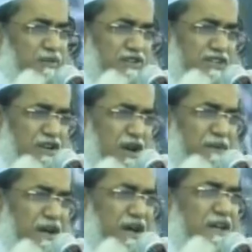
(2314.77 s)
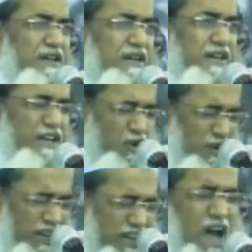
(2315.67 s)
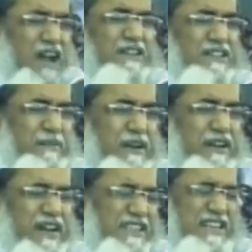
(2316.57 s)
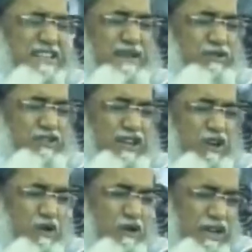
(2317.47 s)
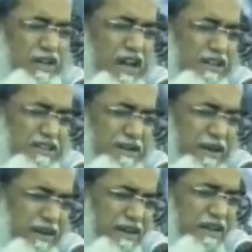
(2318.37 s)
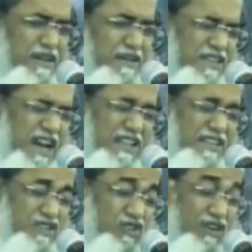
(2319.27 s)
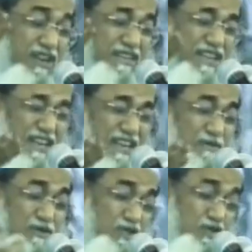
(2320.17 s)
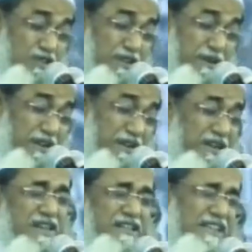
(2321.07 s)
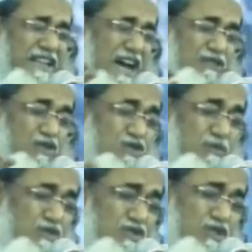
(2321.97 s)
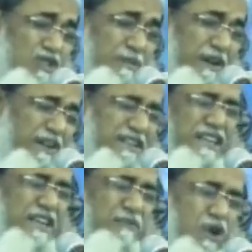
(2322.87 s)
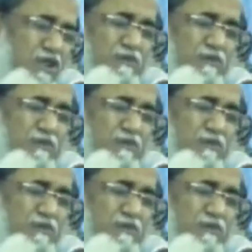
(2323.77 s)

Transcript: বসে যেন আমরা এই অঙ্গীকার নিতে পারি খাজা সাহেব হুজুরের অঙ্গীকার নিতে পারি তাঁরাদের সন্ন্যার তারিকা মতো চলতে পারি তাদের আদর্শ মতো চলতে পারি তাদের মত